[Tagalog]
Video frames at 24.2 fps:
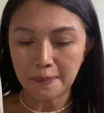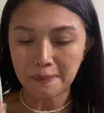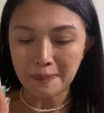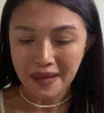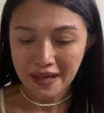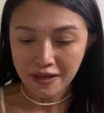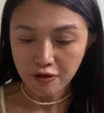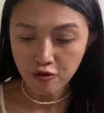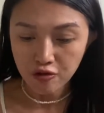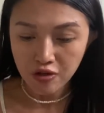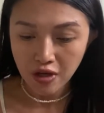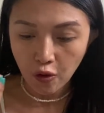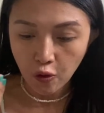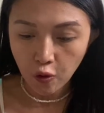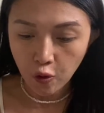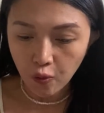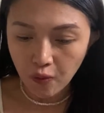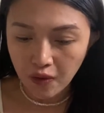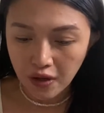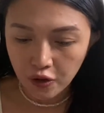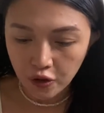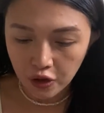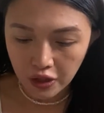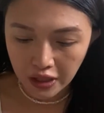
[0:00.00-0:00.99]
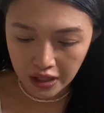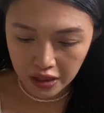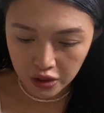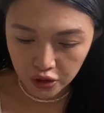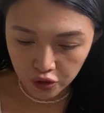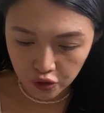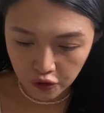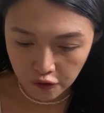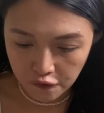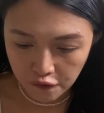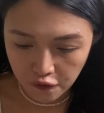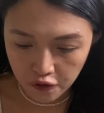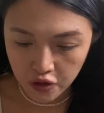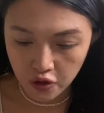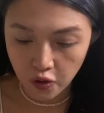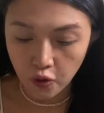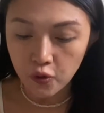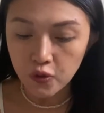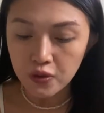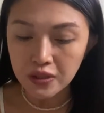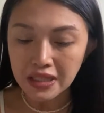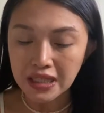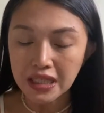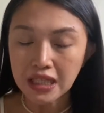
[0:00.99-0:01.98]
Pero nakuha ko lang to for
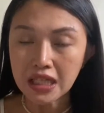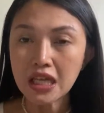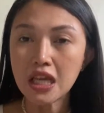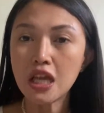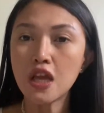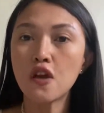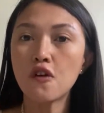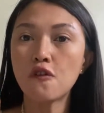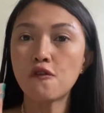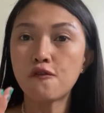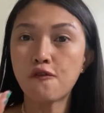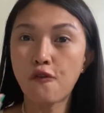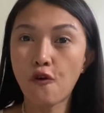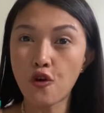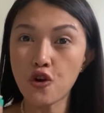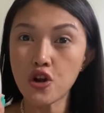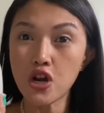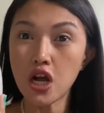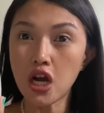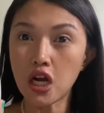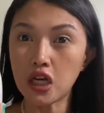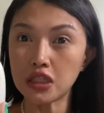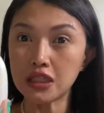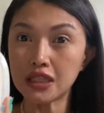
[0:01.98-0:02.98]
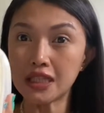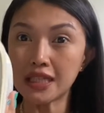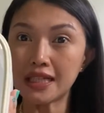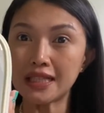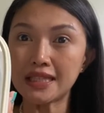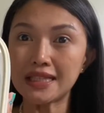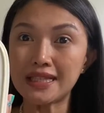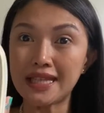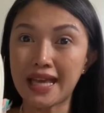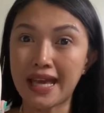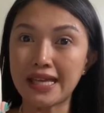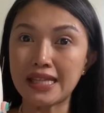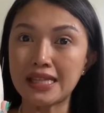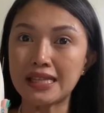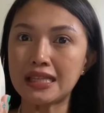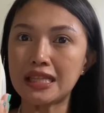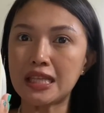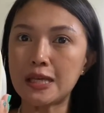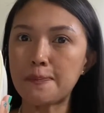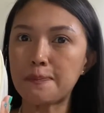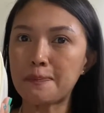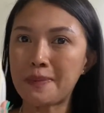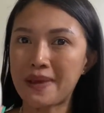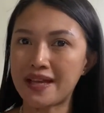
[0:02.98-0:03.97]
only 490
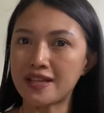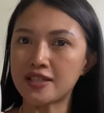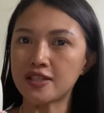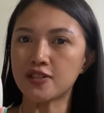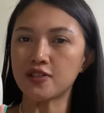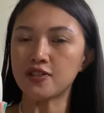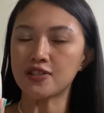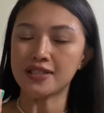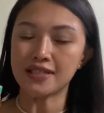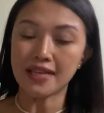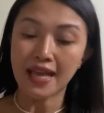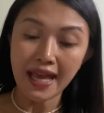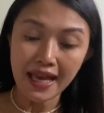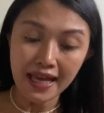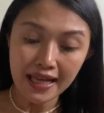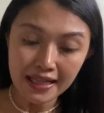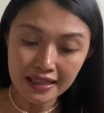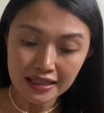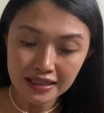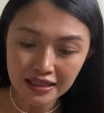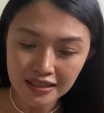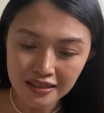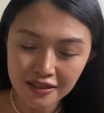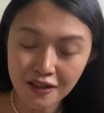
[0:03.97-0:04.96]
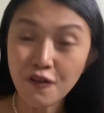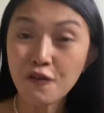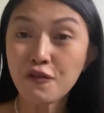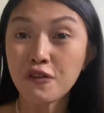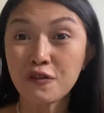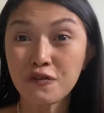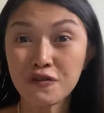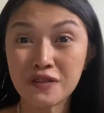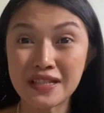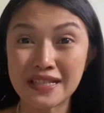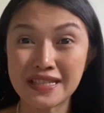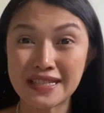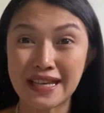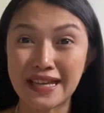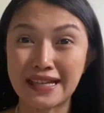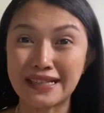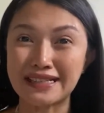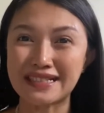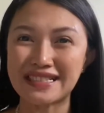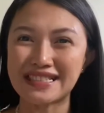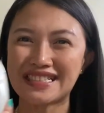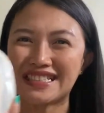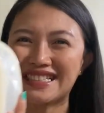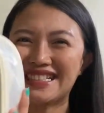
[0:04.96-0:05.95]
pesos and 50
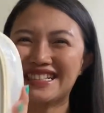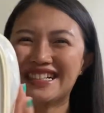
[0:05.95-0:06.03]
cents.